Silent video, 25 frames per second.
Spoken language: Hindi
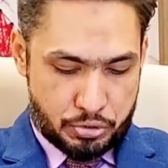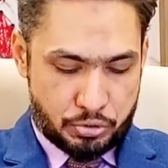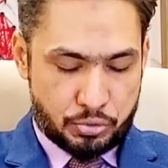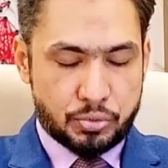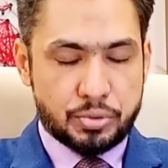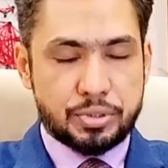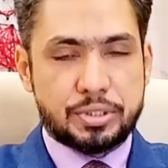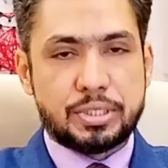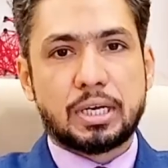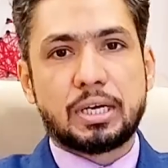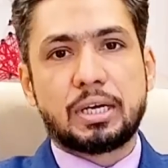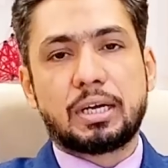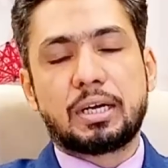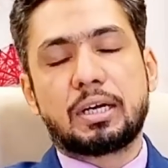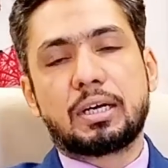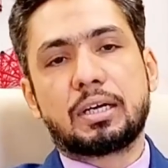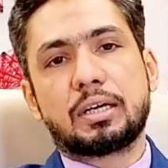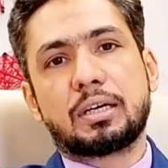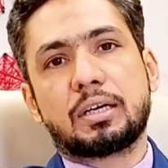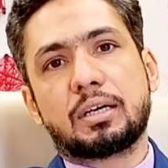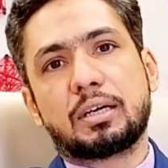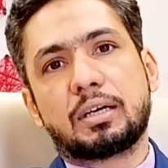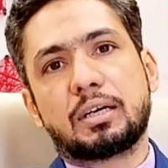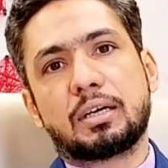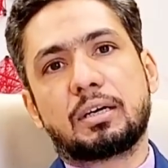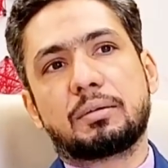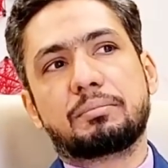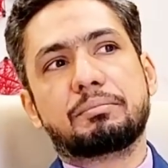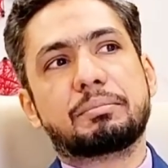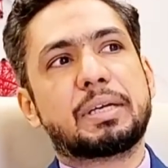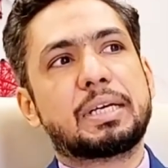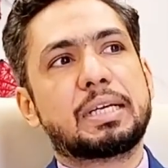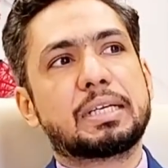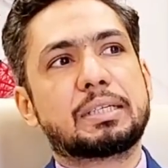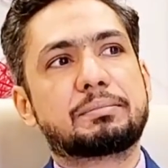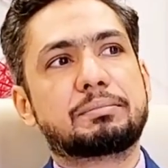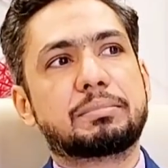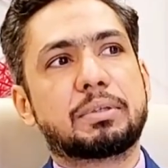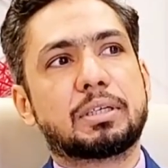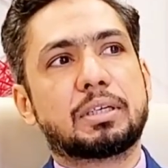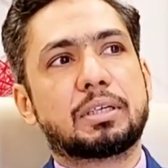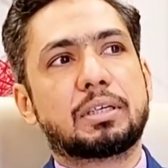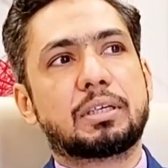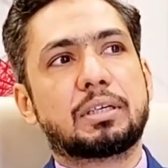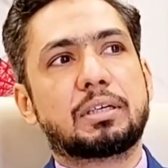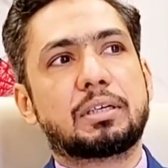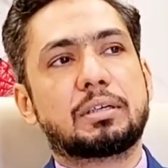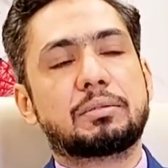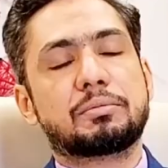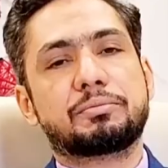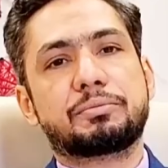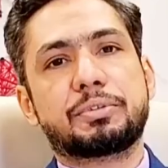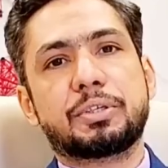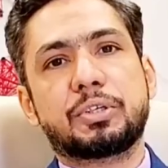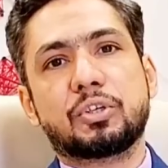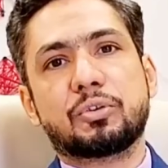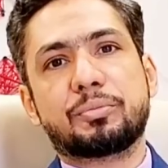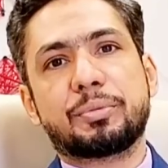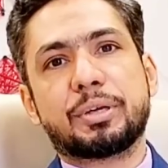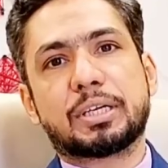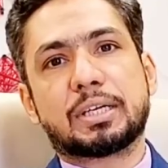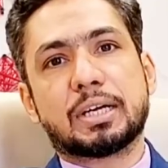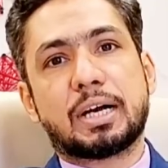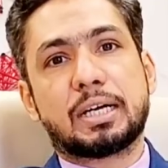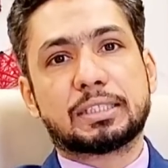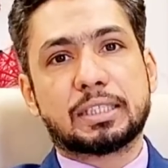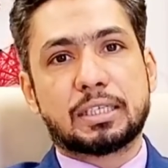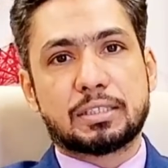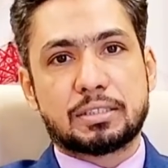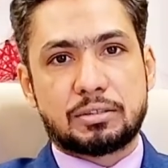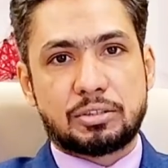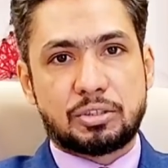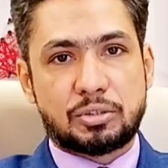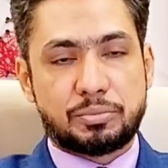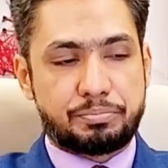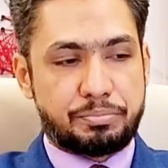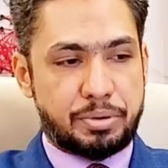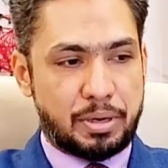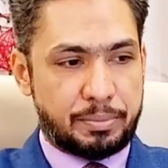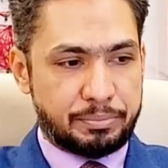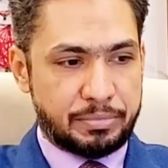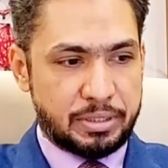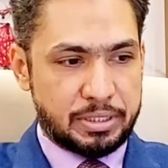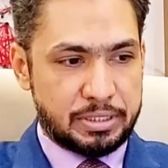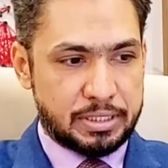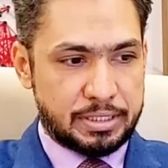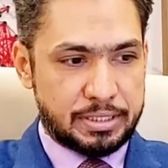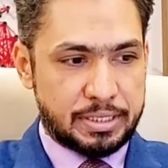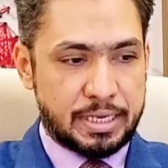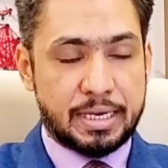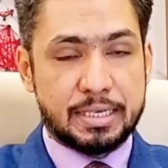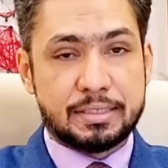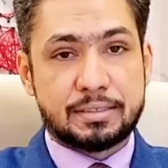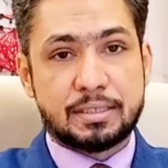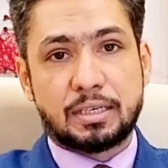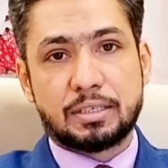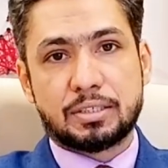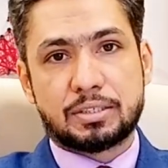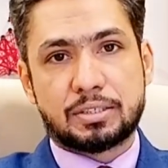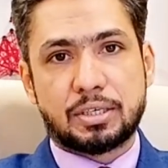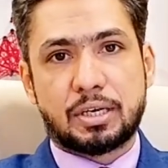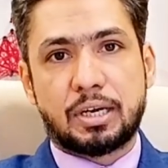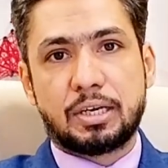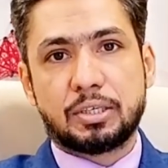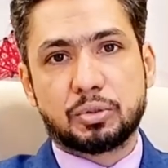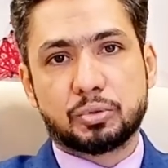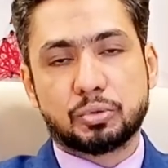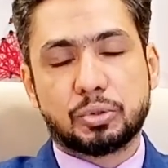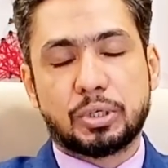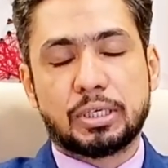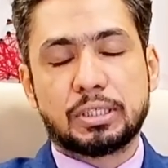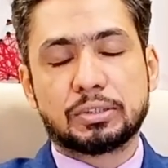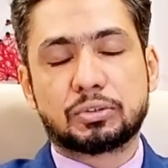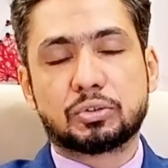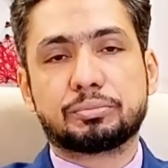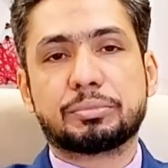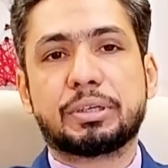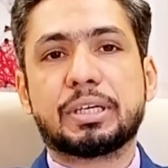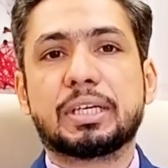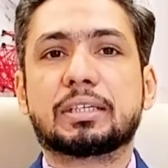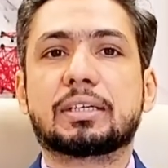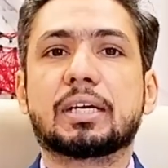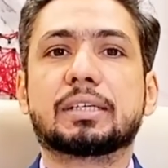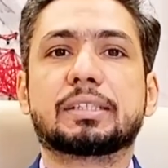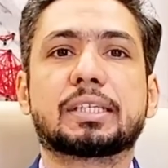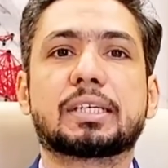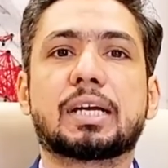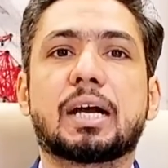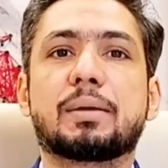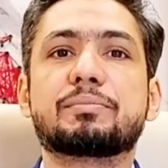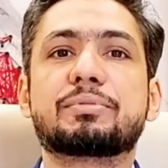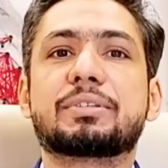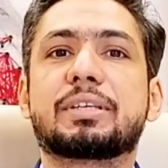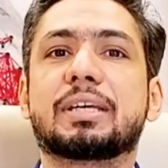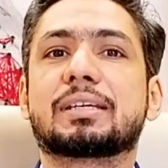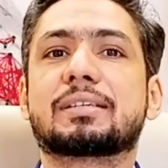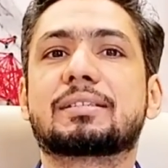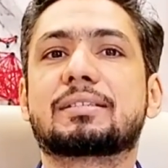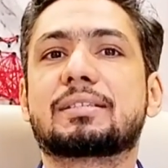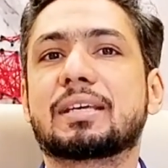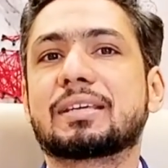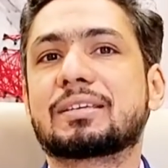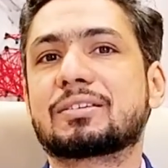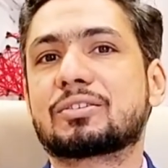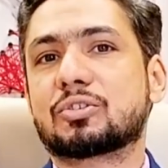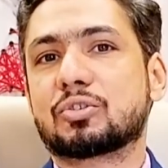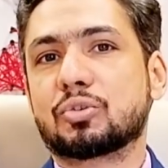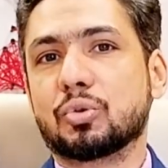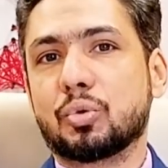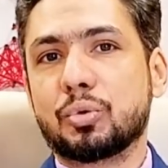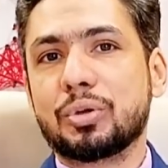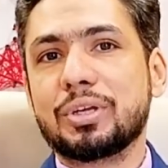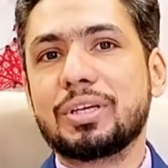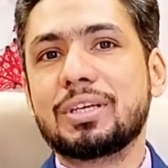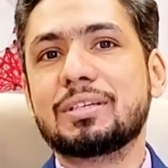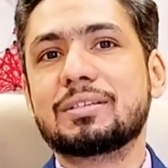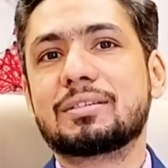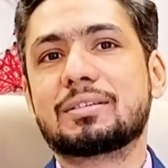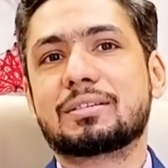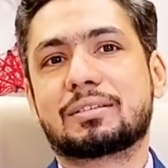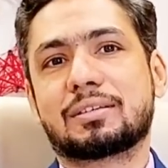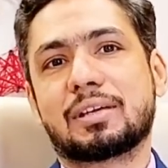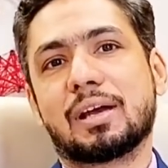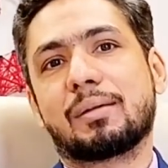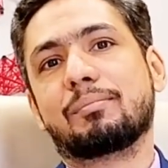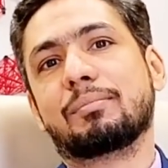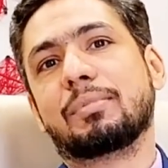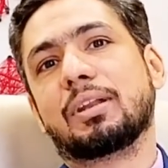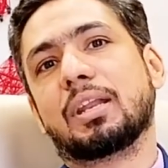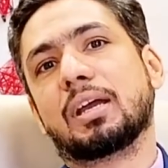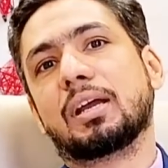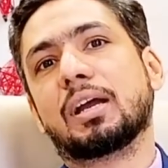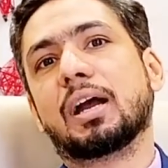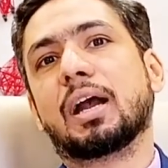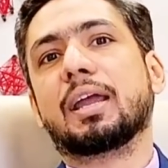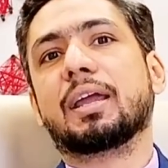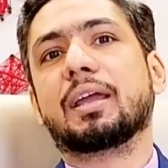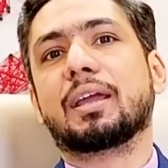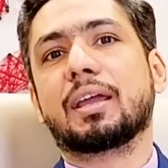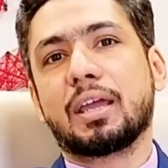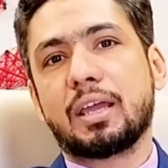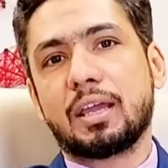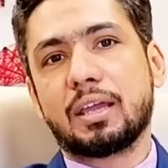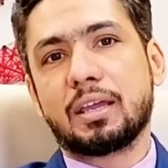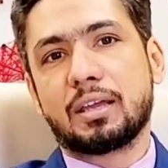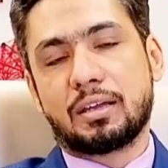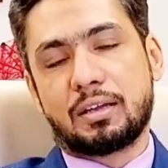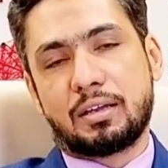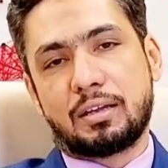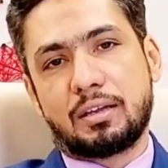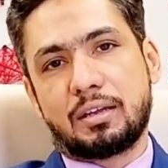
दूसरा आ, मैंने आ, वीडियो में कहा था जब हमने ये नया साल स्टार्ट हुआ तो मैंने कहा था कि हम सक्सेस स्टोरीज कम लगाएंगे